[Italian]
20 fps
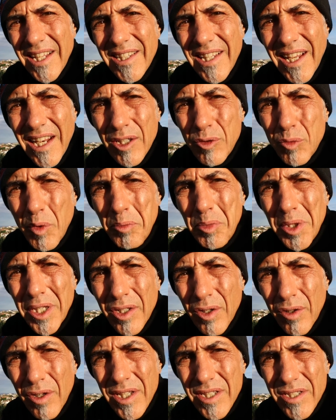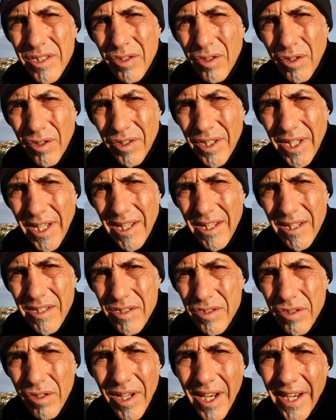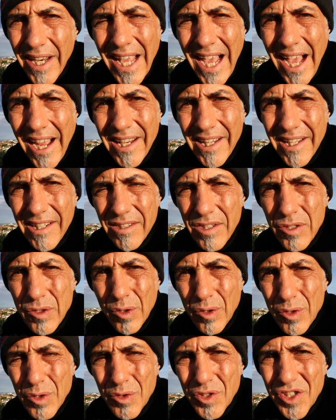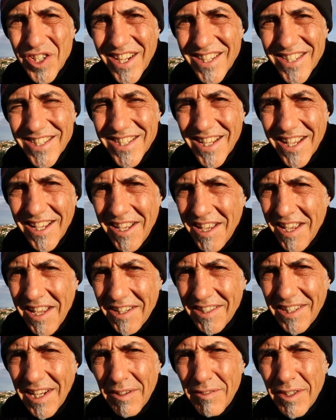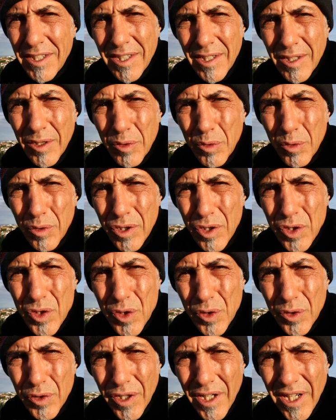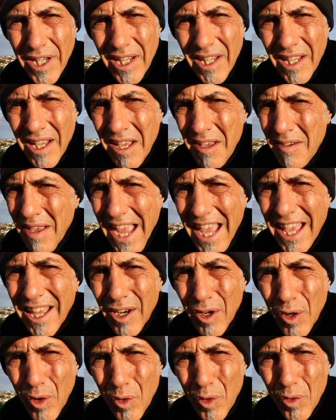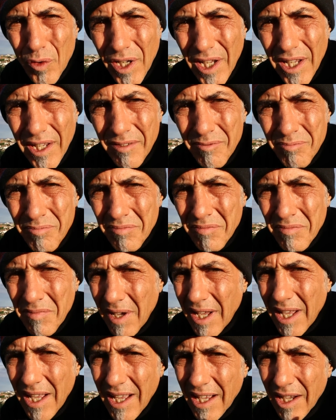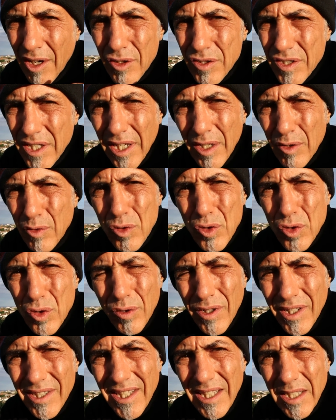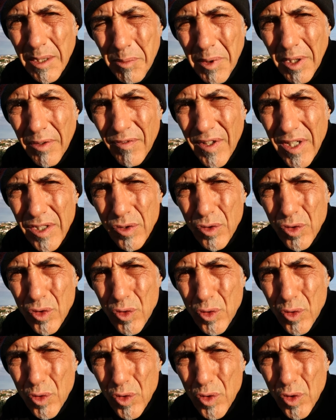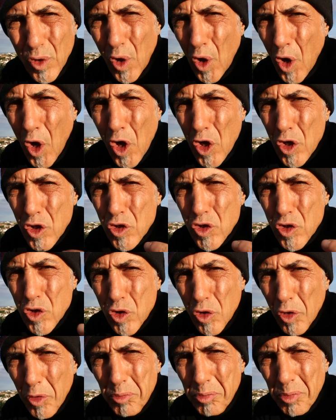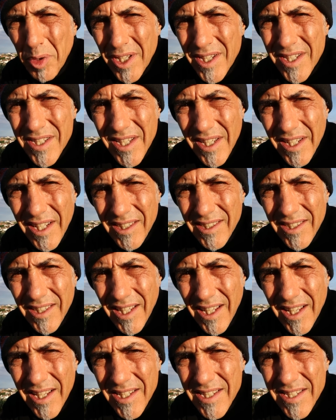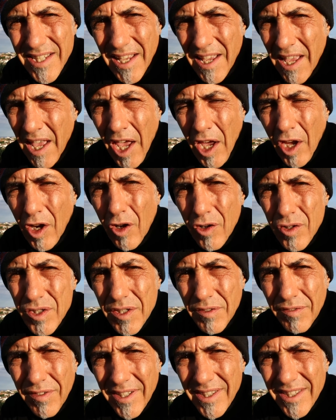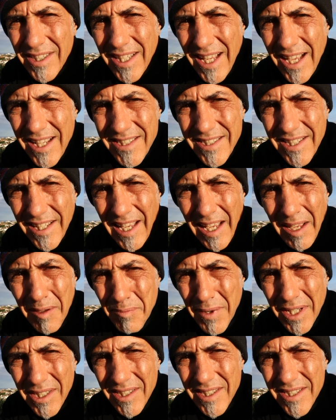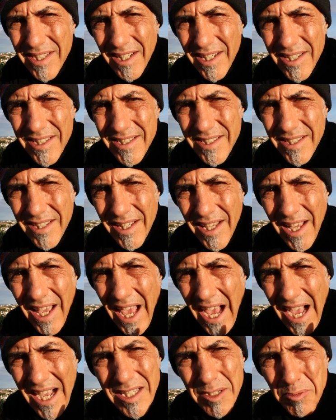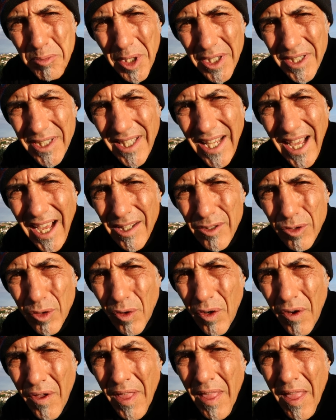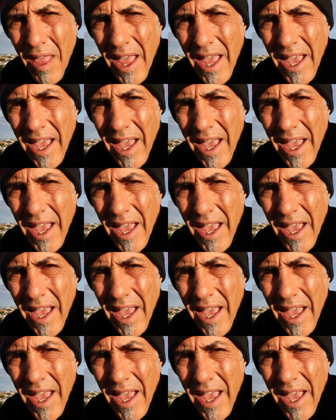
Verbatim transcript: delle tue piccole storie, storie reali che ti sono successe nella vita di tutti i giorni, errori, eh, cose che non sono andate per il verso giusto, sorprese inattese, cose fantastiche che mai ti saresti aspettato